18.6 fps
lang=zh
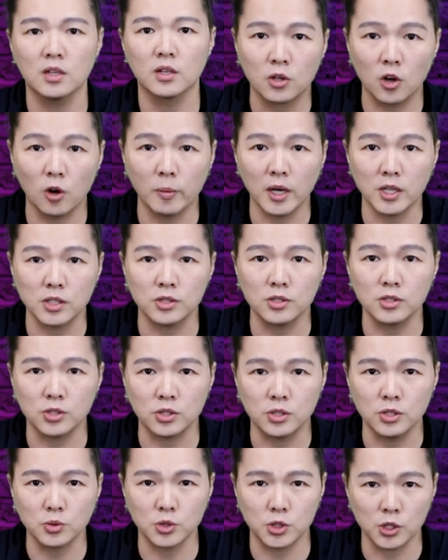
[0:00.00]
购买时使
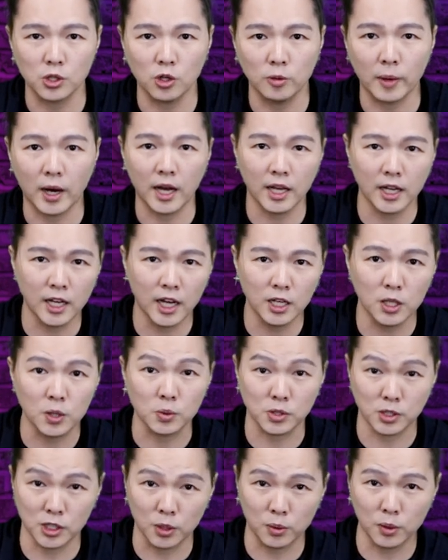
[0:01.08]
用折扣码 AI
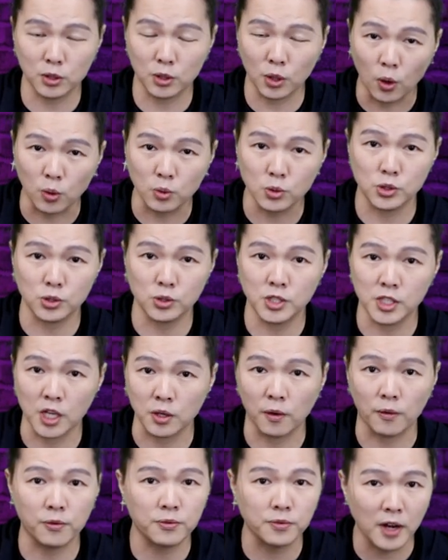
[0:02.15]
News 也会同时享
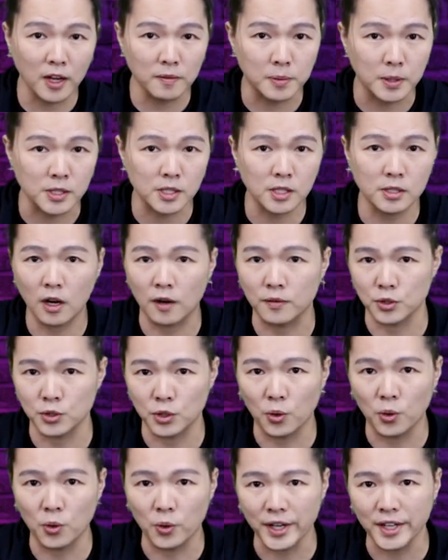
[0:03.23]
有 five percent off 的优
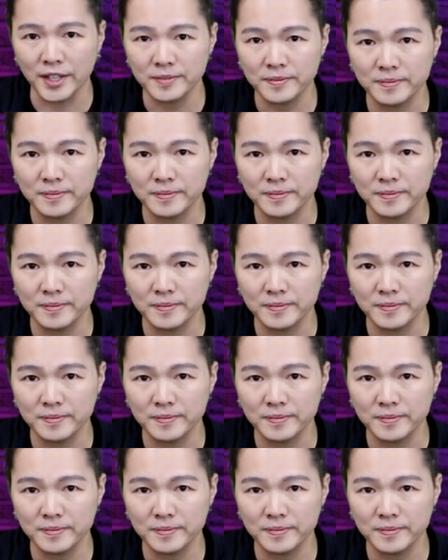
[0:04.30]
惠。